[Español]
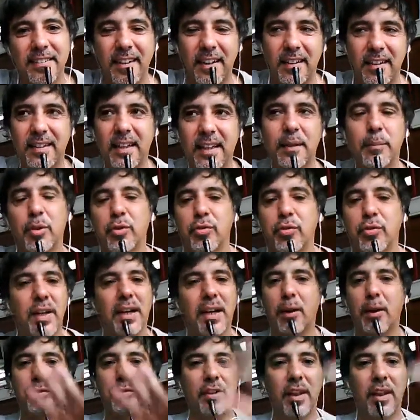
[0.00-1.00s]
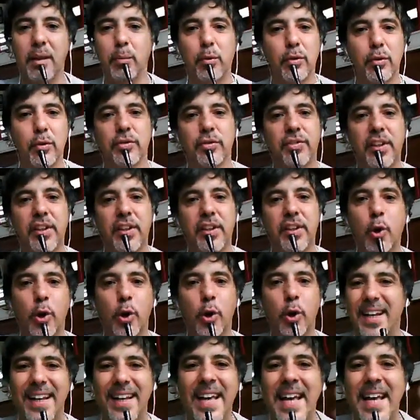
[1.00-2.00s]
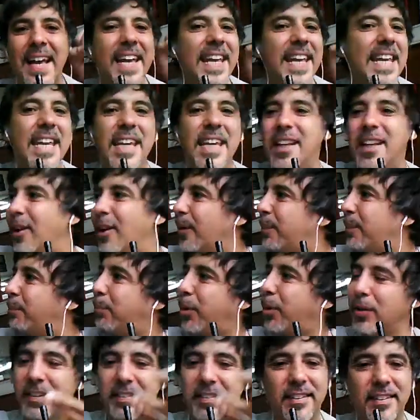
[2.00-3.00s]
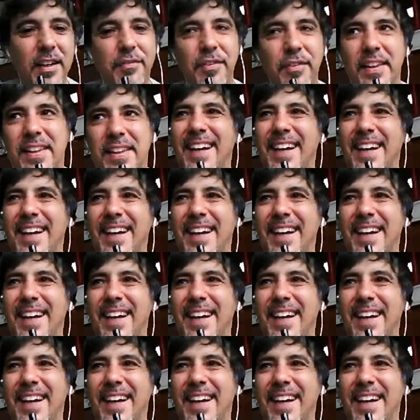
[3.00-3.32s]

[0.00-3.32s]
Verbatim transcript: Tenemos una causa de muchos años con él y la Policía Federal,